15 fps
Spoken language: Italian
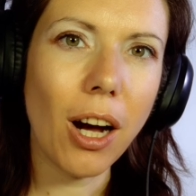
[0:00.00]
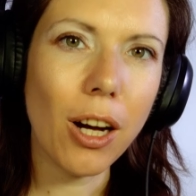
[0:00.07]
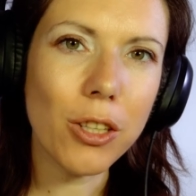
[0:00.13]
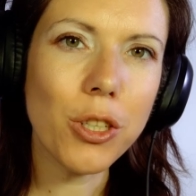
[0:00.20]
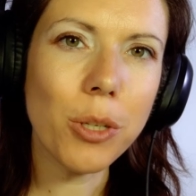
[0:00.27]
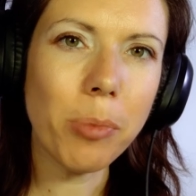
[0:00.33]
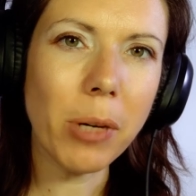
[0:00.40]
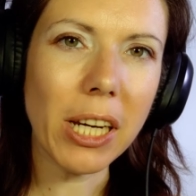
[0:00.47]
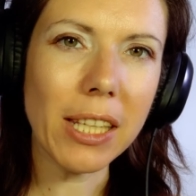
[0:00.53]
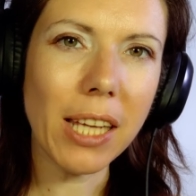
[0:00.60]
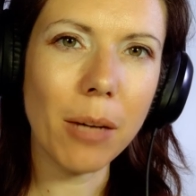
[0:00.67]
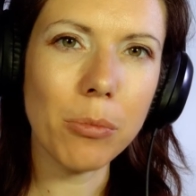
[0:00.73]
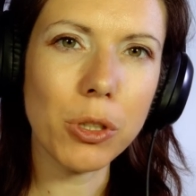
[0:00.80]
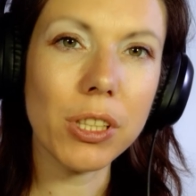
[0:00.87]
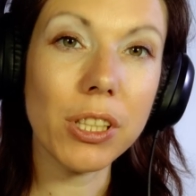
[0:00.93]
Oggi
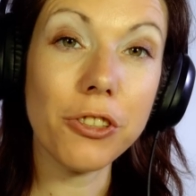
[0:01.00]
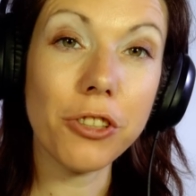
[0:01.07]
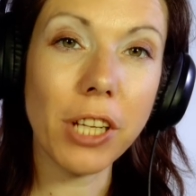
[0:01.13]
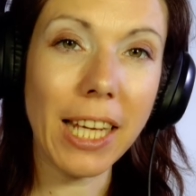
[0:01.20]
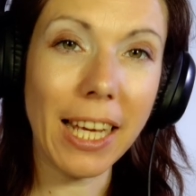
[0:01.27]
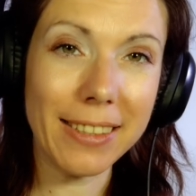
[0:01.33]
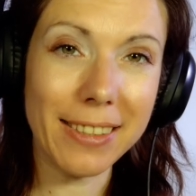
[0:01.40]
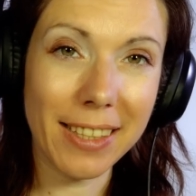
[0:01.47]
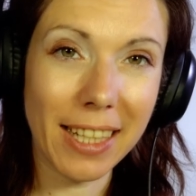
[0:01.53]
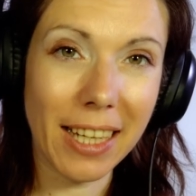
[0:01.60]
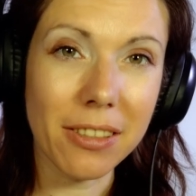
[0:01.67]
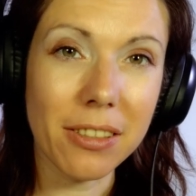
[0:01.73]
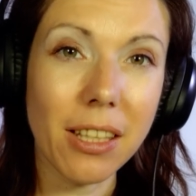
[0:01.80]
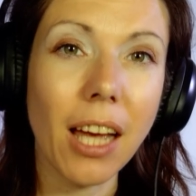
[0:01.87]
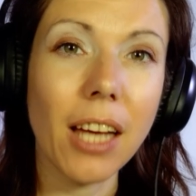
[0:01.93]
parliamo di
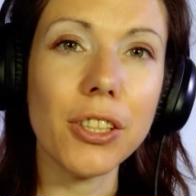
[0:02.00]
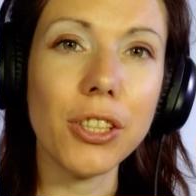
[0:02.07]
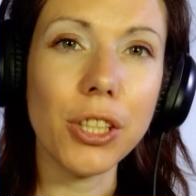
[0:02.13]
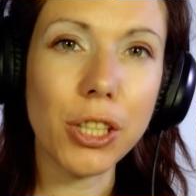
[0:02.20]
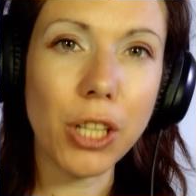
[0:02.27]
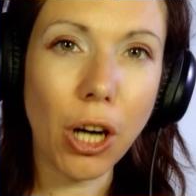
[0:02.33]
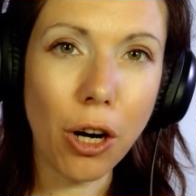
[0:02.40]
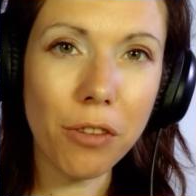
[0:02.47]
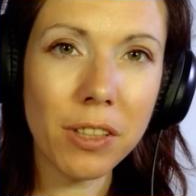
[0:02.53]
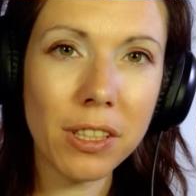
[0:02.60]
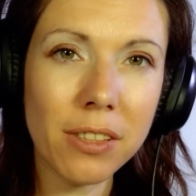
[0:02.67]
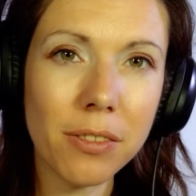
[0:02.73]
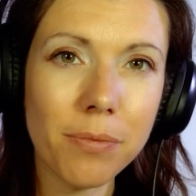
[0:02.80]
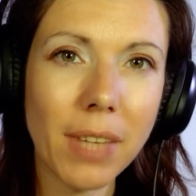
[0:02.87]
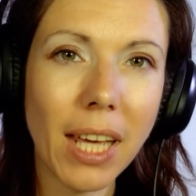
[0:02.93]
genetica, di
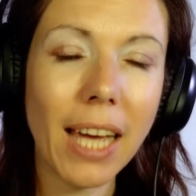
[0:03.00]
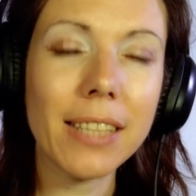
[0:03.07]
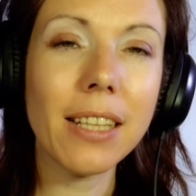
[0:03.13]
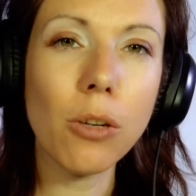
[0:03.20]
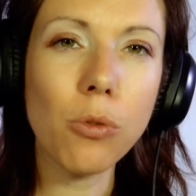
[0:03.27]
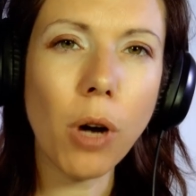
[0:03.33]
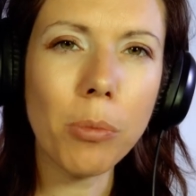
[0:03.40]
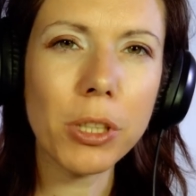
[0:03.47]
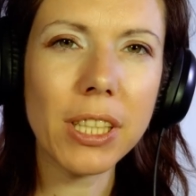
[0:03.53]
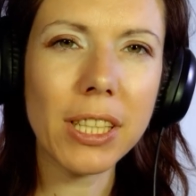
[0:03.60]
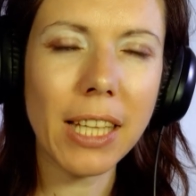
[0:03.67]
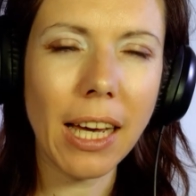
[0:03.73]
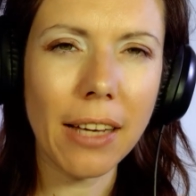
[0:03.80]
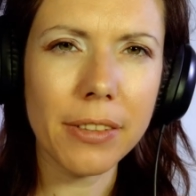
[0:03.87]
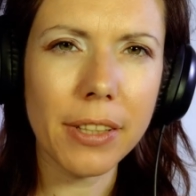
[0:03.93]
Covid e dell'uomo di
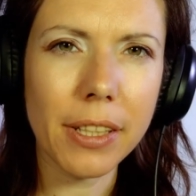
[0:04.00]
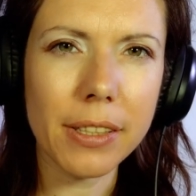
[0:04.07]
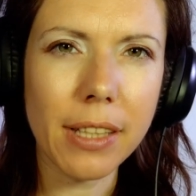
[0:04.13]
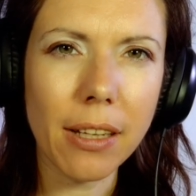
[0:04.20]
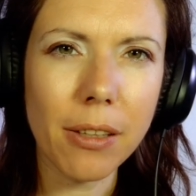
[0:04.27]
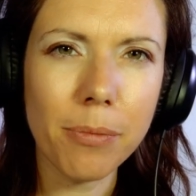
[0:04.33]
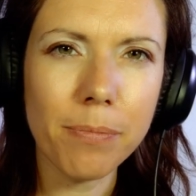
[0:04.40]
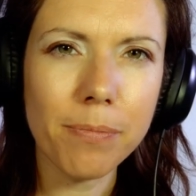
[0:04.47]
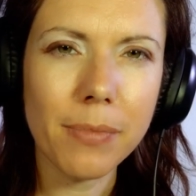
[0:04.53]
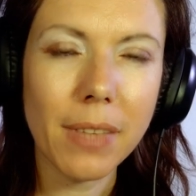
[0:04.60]
Neanderthal.